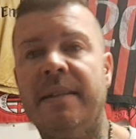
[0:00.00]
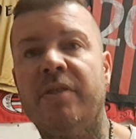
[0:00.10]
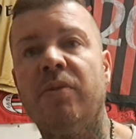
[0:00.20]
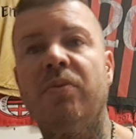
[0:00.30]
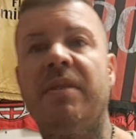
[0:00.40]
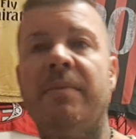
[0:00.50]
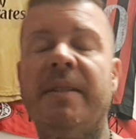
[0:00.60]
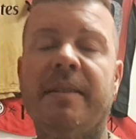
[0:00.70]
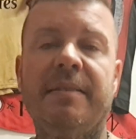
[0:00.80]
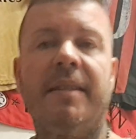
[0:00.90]

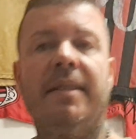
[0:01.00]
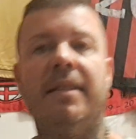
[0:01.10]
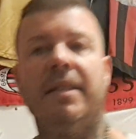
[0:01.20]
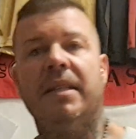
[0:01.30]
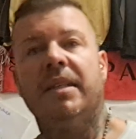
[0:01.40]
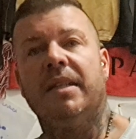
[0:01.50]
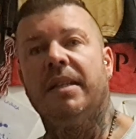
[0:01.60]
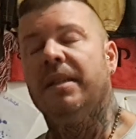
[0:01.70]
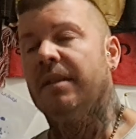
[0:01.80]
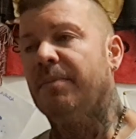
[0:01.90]
assolutamente
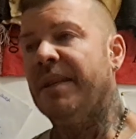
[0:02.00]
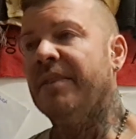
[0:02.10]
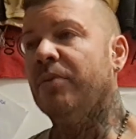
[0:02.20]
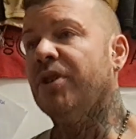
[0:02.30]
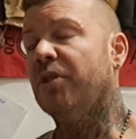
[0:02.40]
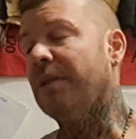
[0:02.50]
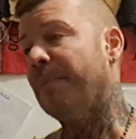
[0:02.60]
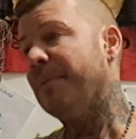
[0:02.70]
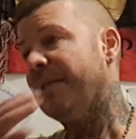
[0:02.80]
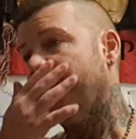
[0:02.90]
prendere un
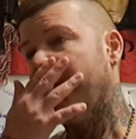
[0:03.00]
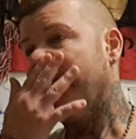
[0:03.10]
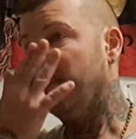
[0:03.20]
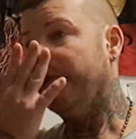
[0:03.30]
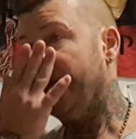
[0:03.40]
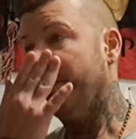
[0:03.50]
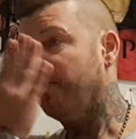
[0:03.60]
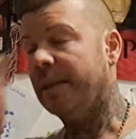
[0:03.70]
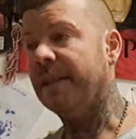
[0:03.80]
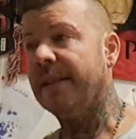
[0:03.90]
centrocampista ma di livello
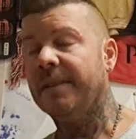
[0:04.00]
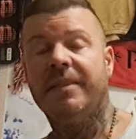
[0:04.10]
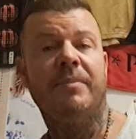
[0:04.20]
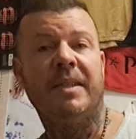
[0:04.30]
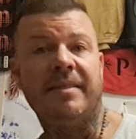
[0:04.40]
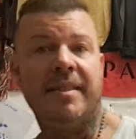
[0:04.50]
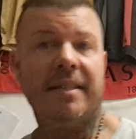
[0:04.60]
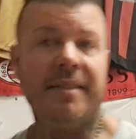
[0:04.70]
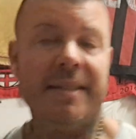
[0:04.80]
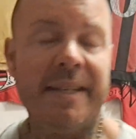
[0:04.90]
perché
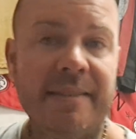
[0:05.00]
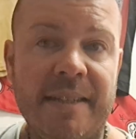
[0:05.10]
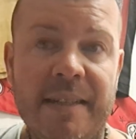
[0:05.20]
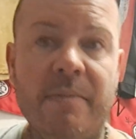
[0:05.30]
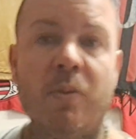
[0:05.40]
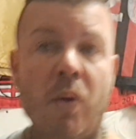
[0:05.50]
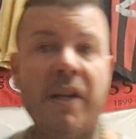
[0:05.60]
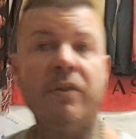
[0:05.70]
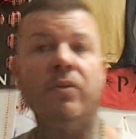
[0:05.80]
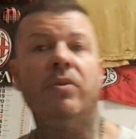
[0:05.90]
Benasser ti rientra
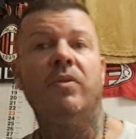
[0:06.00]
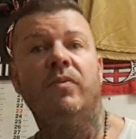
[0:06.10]
quando?